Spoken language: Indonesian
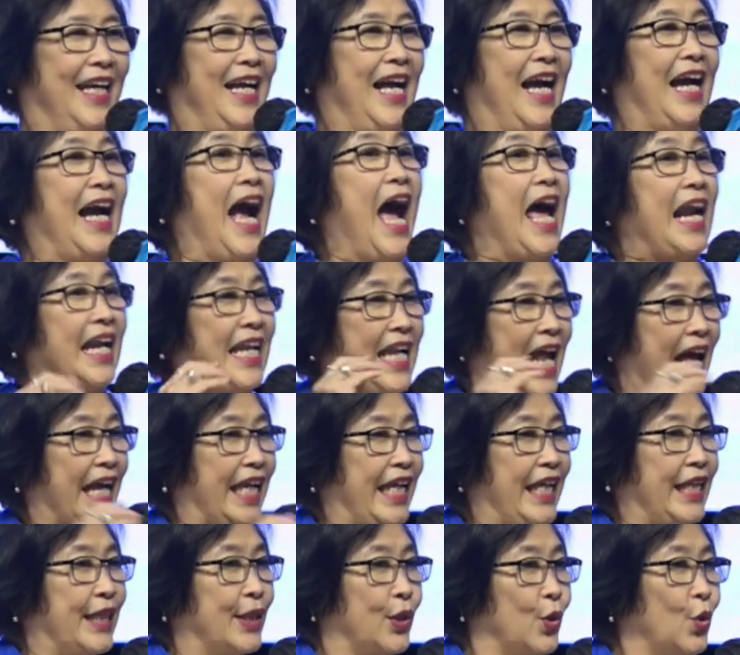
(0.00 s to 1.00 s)
Karena
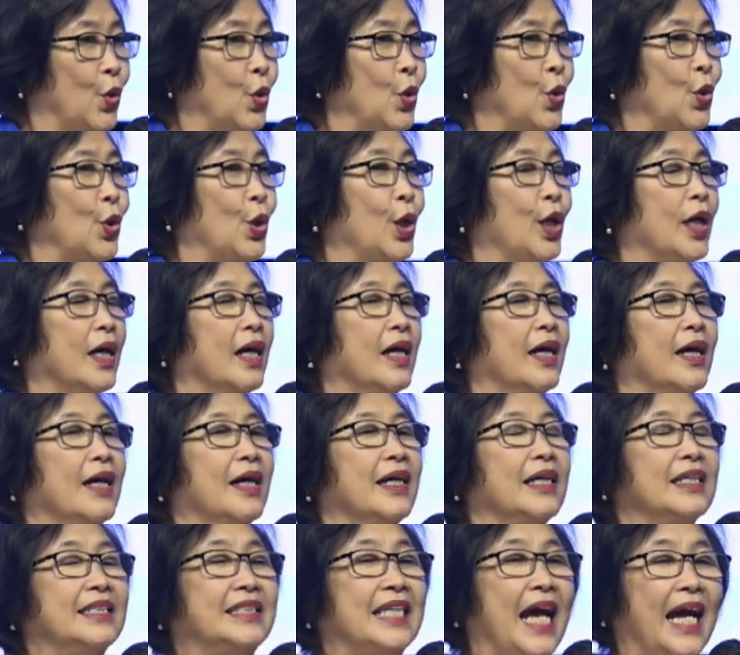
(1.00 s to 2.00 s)
itu,
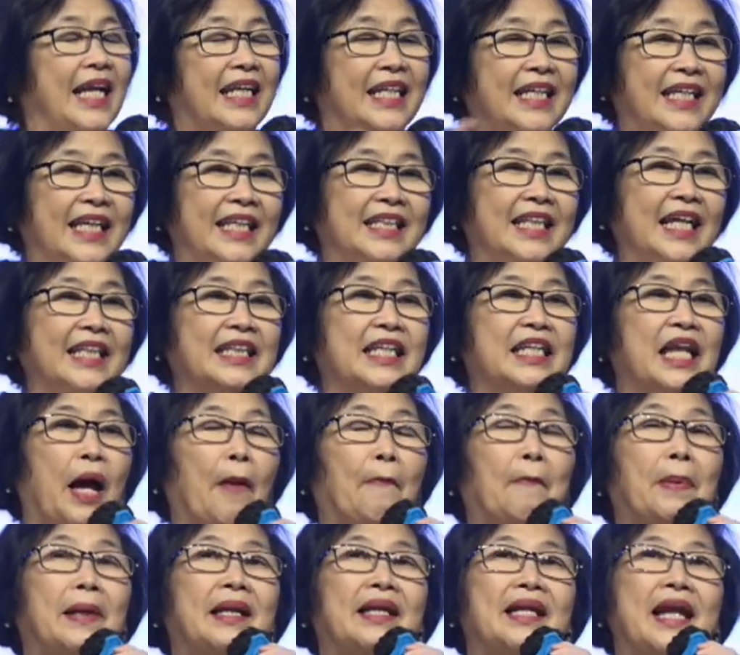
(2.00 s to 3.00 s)
jadi kita
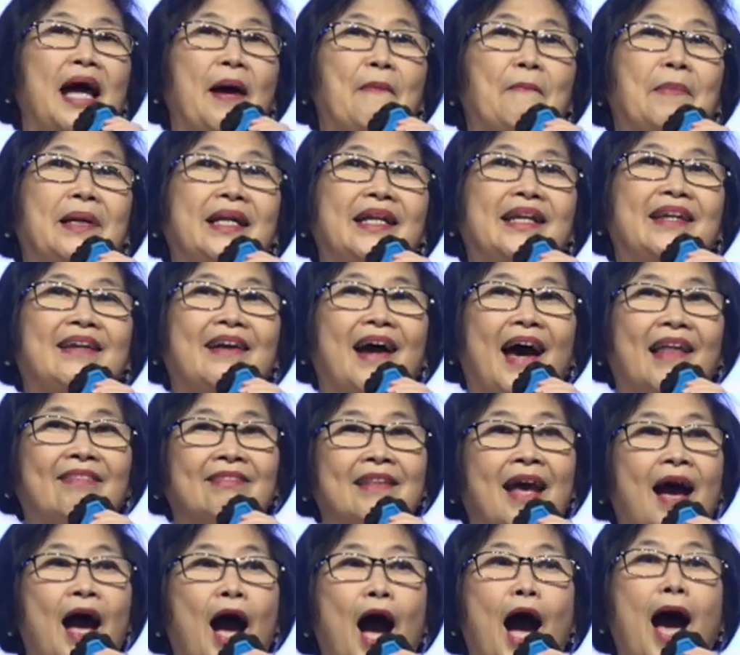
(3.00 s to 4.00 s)
tidak pernah melihat
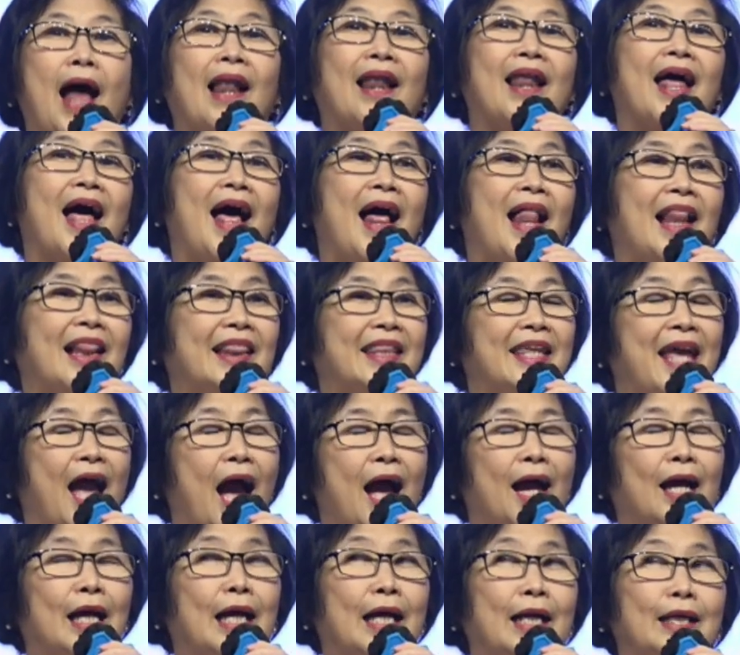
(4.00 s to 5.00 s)
hal-hal yang